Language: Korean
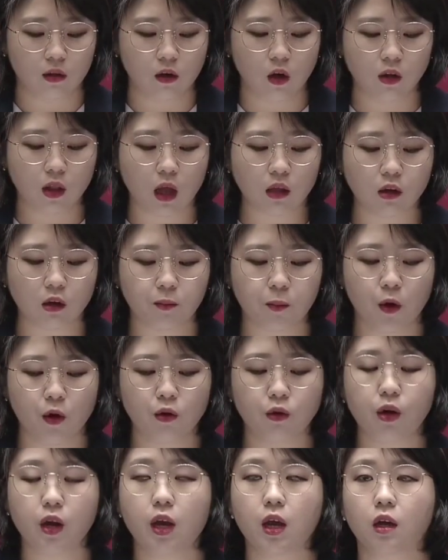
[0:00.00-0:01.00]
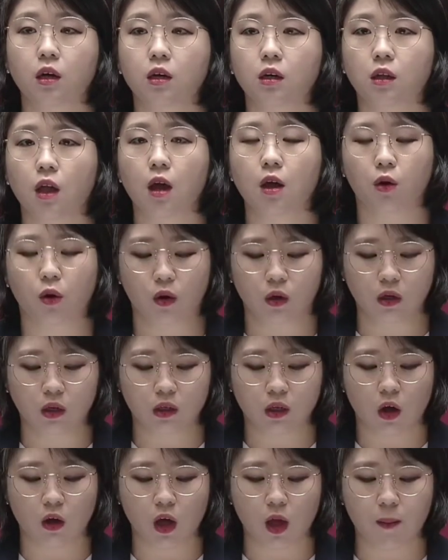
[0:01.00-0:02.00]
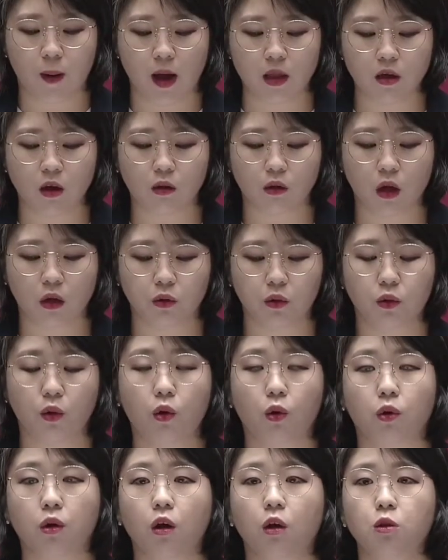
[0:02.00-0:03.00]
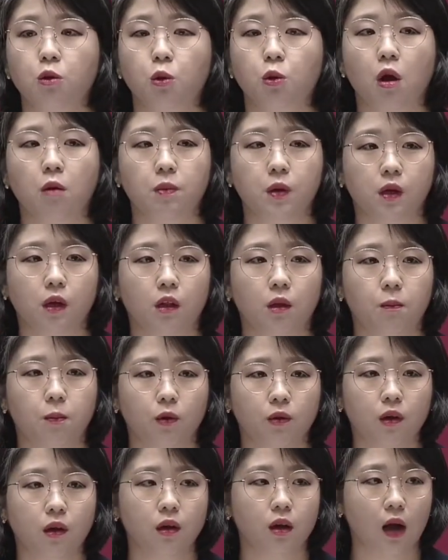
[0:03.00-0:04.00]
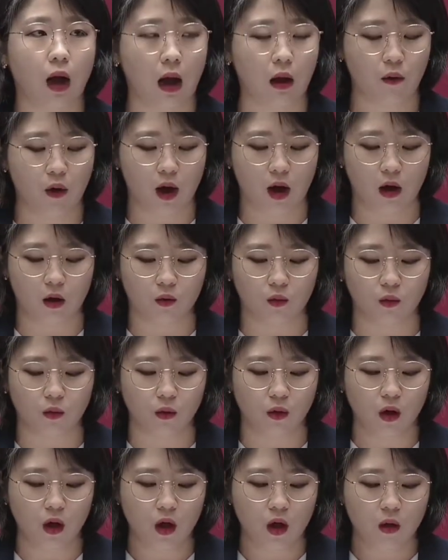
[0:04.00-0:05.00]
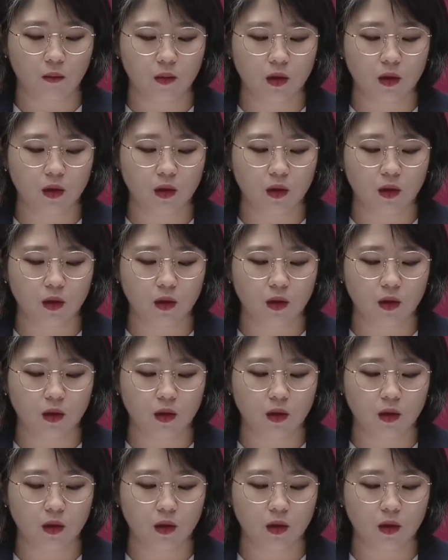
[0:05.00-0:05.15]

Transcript: 정당 득표율이 그대로 의석에 반영되도록 연동형 비례대표제를 강화하고